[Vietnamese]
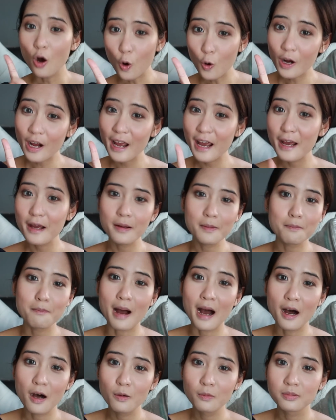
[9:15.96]
Ok,
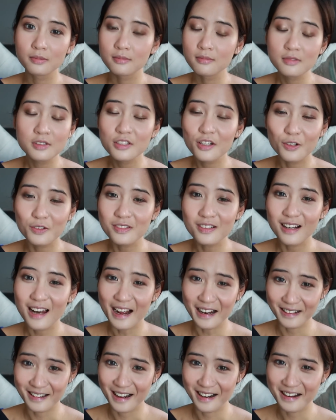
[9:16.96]
má hồng chưa có dừng
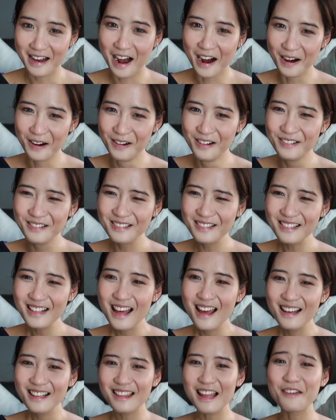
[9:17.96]
lại ở đấy đâu.
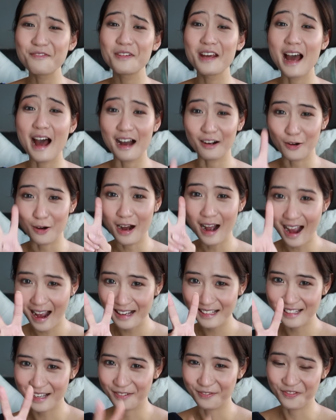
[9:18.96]
Tại vì Hà có
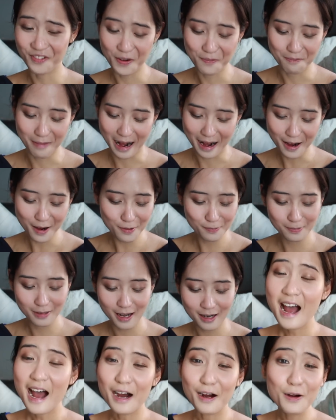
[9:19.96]
hai sản phẩm má hồng
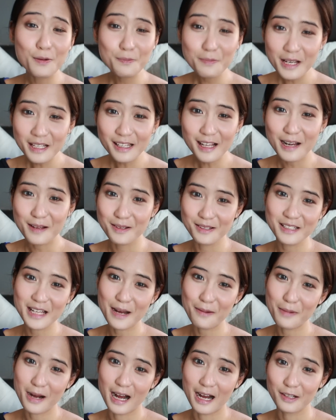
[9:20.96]
lận. Hà không biết tại
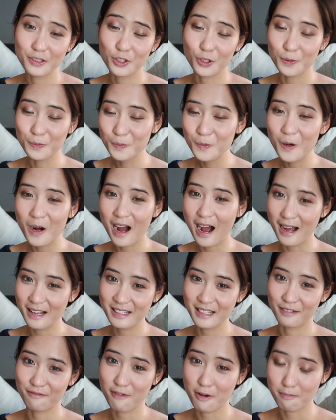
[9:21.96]
sao mà Hà chọn mua hai
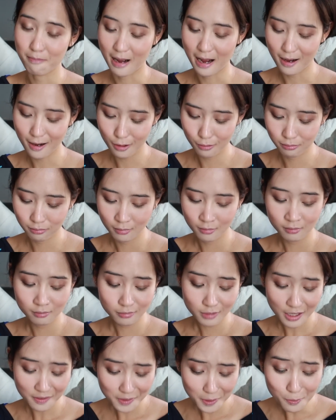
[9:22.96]
sản phẩm má hồng.
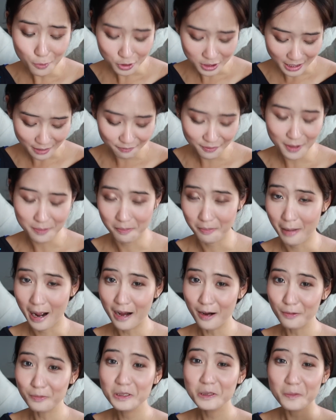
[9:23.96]
Tại vì một sản phẩm má
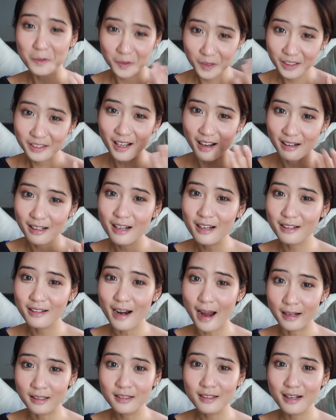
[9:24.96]
hồng như mọi người thấy đây,
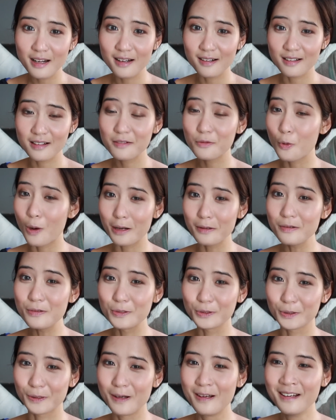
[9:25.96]
đánh như này đã quá
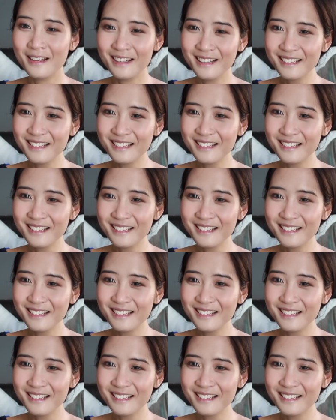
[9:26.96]
đủ rồi.